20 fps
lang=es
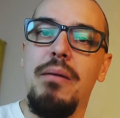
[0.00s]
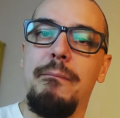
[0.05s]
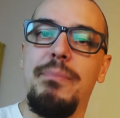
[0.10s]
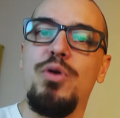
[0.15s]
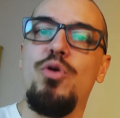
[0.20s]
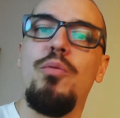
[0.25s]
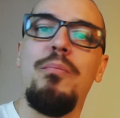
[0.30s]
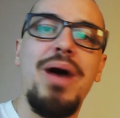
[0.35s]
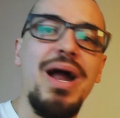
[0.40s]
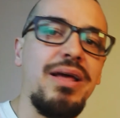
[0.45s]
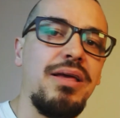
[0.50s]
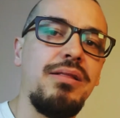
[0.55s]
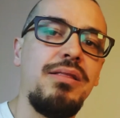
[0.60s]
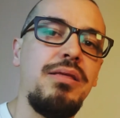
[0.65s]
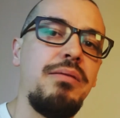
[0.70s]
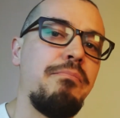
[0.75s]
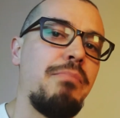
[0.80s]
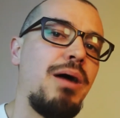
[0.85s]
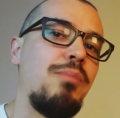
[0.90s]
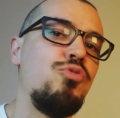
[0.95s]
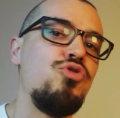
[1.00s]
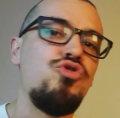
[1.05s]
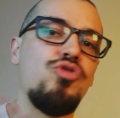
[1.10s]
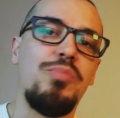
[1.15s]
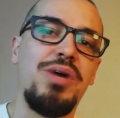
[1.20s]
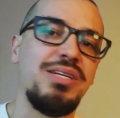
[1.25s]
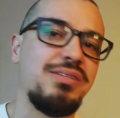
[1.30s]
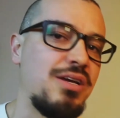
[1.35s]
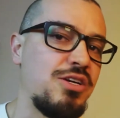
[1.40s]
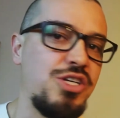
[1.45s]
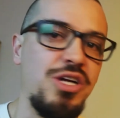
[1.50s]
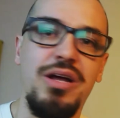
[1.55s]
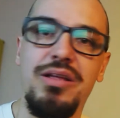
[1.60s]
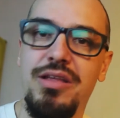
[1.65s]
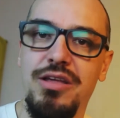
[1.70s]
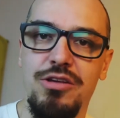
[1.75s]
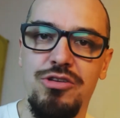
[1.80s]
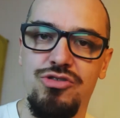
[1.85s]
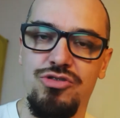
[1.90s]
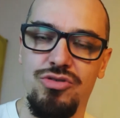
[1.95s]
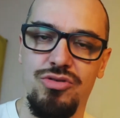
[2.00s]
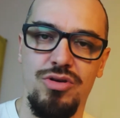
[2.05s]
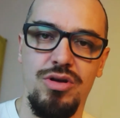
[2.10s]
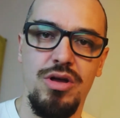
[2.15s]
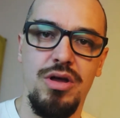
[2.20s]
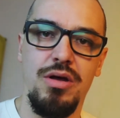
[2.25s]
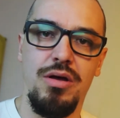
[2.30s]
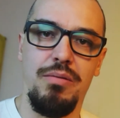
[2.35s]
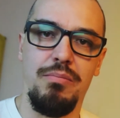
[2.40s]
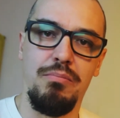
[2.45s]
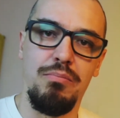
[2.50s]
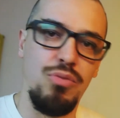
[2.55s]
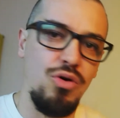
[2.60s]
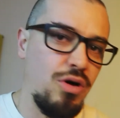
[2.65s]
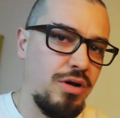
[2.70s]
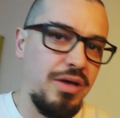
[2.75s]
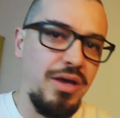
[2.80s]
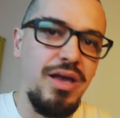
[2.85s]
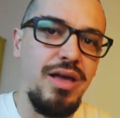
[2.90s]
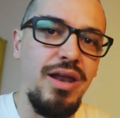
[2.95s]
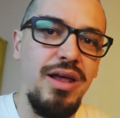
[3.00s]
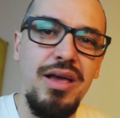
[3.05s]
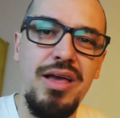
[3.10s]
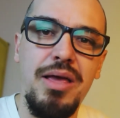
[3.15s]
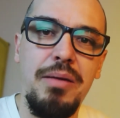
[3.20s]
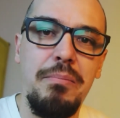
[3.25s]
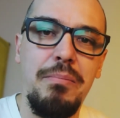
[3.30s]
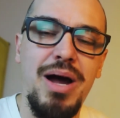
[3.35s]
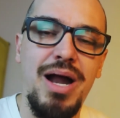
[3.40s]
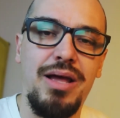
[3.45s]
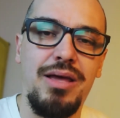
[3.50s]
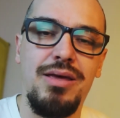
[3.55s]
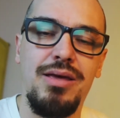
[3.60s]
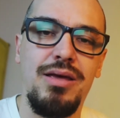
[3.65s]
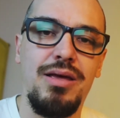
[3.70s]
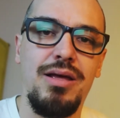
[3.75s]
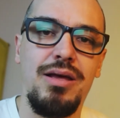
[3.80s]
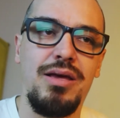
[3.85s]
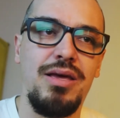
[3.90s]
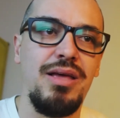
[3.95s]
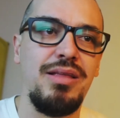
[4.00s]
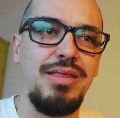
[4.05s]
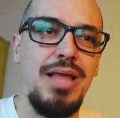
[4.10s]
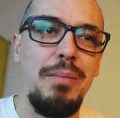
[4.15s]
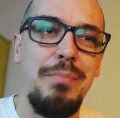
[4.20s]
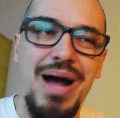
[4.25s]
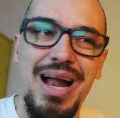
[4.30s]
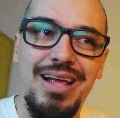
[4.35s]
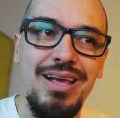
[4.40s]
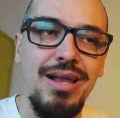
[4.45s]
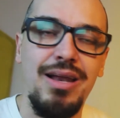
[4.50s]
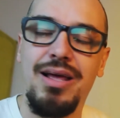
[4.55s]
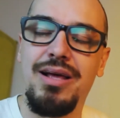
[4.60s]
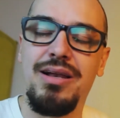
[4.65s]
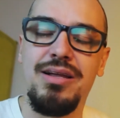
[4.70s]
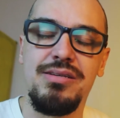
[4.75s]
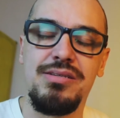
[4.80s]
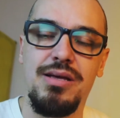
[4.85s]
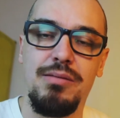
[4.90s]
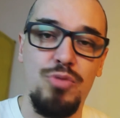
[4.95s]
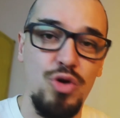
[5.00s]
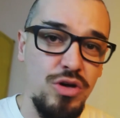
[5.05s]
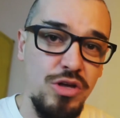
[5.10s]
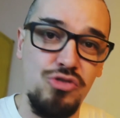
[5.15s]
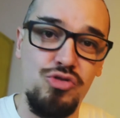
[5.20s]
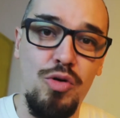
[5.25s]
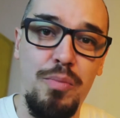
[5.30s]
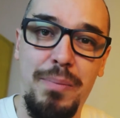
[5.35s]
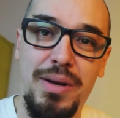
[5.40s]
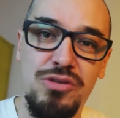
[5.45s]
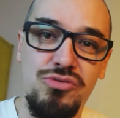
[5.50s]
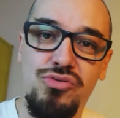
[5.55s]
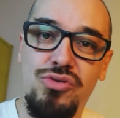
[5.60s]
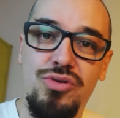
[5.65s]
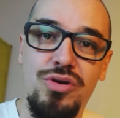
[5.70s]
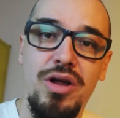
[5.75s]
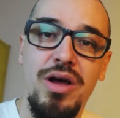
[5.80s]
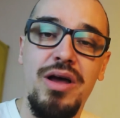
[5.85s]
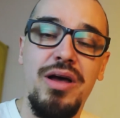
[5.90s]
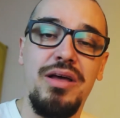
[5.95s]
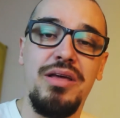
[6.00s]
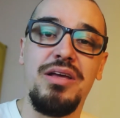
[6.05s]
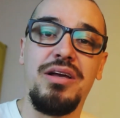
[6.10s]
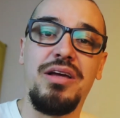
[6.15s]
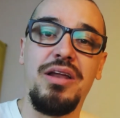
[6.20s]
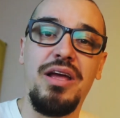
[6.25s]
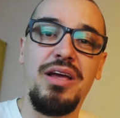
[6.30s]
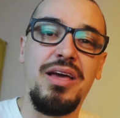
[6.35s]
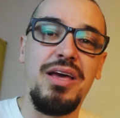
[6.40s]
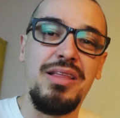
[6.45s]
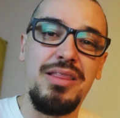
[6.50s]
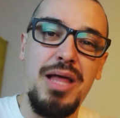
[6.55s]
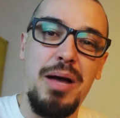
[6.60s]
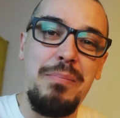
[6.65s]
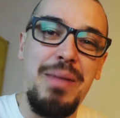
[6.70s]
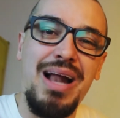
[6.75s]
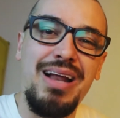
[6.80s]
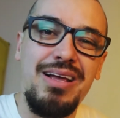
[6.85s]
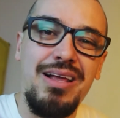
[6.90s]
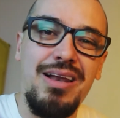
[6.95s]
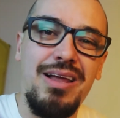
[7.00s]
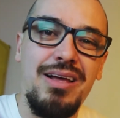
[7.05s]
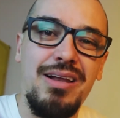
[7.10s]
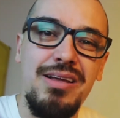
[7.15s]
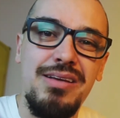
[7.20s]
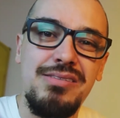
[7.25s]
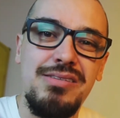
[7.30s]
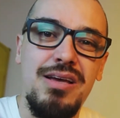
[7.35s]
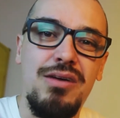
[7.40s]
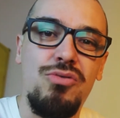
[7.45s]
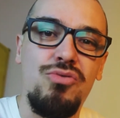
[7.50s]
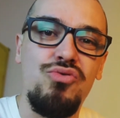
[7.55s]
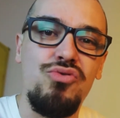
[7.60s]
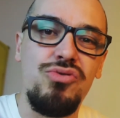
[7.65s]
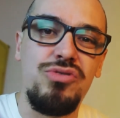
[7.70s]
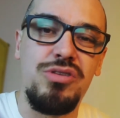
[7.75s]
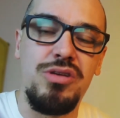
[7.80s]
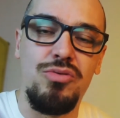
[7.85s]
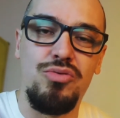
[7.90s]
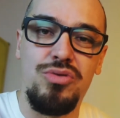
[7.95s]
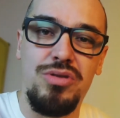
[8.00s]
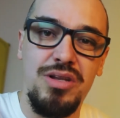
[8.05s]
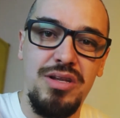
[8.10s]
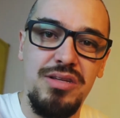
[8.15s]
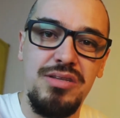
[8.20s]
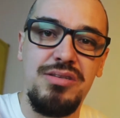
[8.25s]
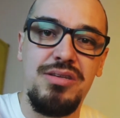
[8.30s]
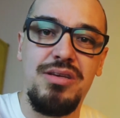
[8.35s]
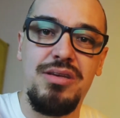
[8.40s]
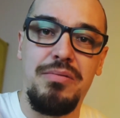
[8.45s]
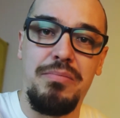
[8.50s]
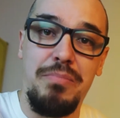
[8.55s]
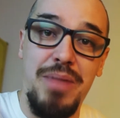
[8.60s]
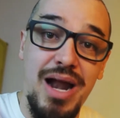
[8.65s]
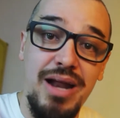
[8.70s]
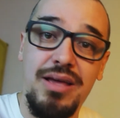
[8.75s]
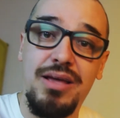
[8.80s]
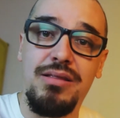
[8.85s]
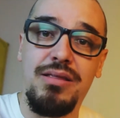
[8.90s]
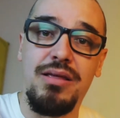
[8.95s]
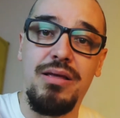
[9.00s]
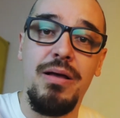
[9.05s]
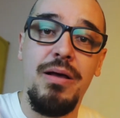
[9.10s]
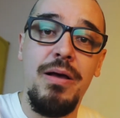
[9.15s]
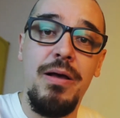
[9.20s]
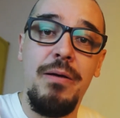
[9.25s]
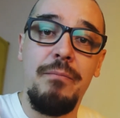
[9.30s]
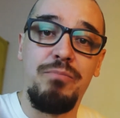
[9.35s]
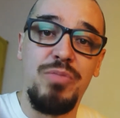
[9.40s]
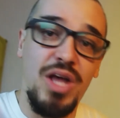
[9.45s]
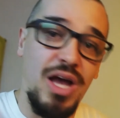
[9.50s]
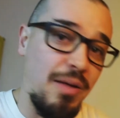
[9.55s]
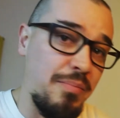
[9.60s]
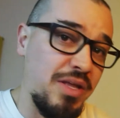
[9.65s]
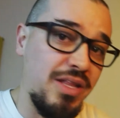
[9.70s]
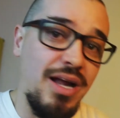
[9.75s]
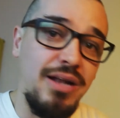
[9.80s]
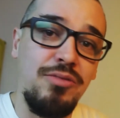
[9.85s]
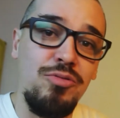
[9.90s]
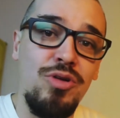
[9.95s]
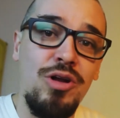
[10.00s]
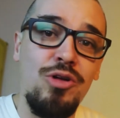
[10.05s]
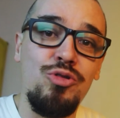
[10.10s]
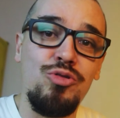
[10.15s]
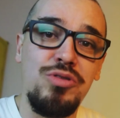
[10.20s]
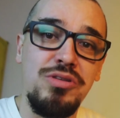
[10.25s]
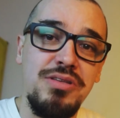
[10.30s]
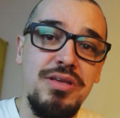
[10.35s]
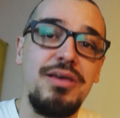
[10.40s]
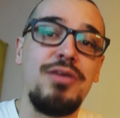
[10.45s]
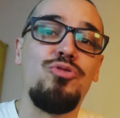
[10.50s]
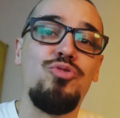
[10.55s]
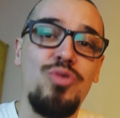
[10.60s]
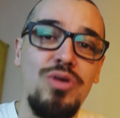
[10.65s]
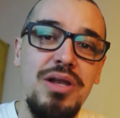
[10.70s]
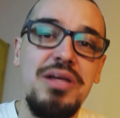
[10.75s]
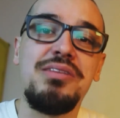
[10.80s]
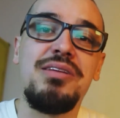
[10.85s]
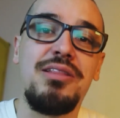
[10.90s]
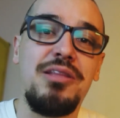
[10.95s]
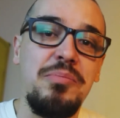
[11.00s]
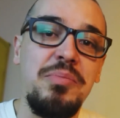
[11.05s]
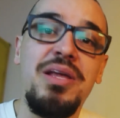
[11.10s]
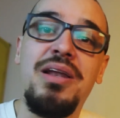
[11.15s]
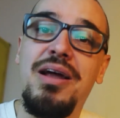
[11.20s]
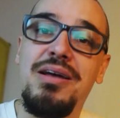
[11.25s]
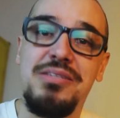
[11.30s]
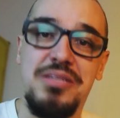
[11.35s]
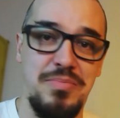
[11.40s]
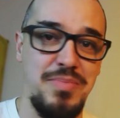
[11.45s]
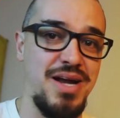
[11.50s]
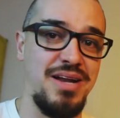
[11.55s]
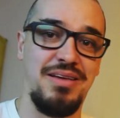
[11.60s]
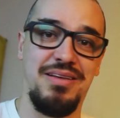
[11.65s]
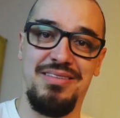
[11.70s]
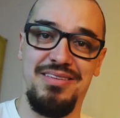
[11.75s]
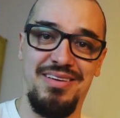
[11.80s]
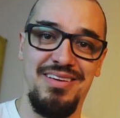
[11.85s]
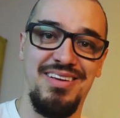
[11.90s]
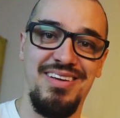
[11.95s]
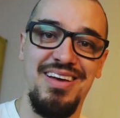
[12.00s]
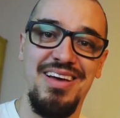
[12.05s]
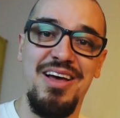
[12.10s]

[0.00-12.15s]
Pero marketing va mucho más allá de eso. Vos que crees que, que, está mal que la iglesia, vos que sos pastor y crees que está mal que la iglesia utilice marketing, déjame darte una noticia que tu iglesia también hace marketing.